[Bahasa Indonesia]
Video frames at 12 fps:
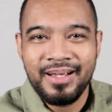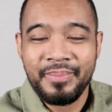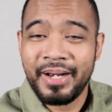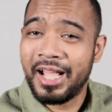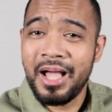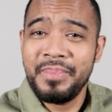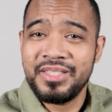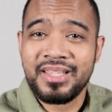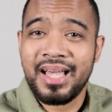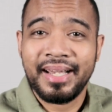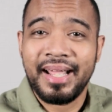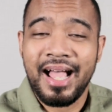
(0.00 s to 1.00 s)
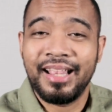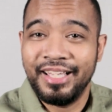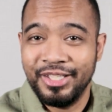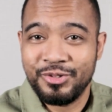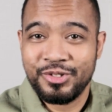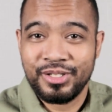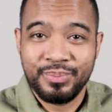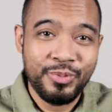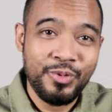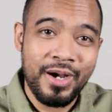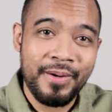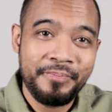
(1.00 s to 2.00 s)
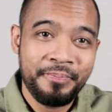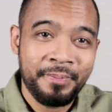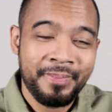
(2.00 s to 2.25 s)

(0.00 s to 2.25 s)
mereka mencari hal itu semua.